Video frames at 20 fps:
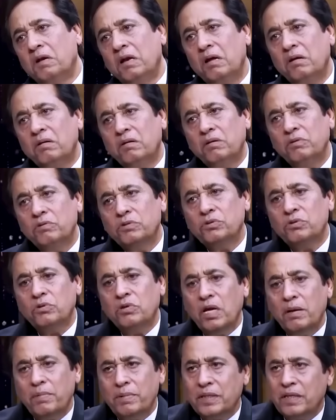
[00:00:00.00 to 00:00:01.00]
वरना क्यों
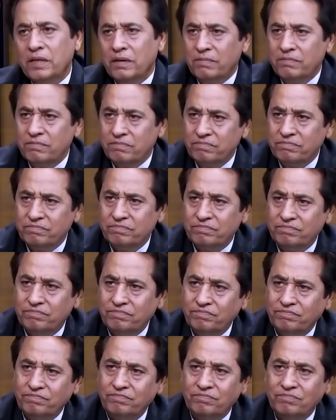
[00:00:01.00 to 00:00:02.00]
उसको क्या पता
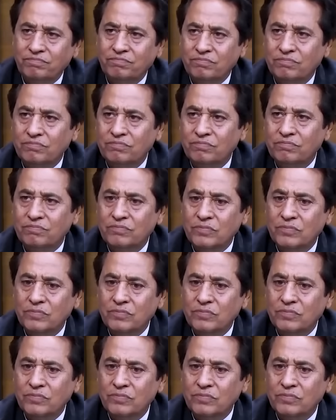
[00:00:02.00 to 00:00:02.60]
बिल्कुल दुरुस्त कह